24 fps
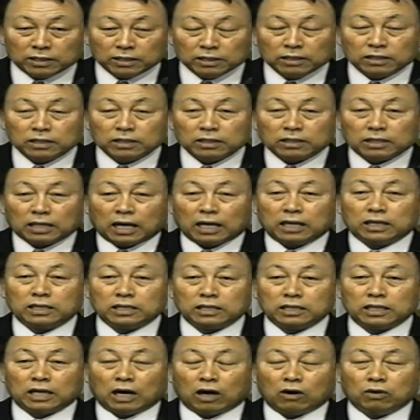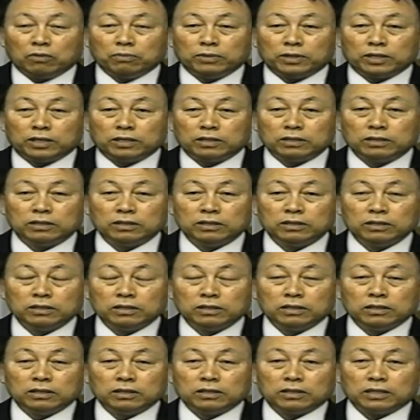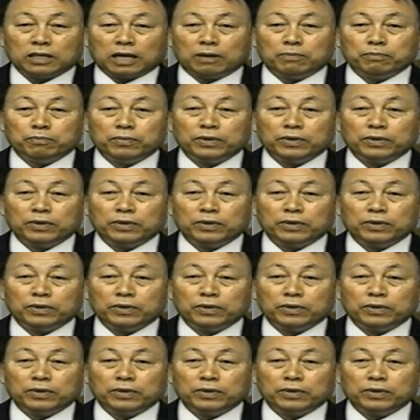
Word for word: 心里有恶念、不好的想法，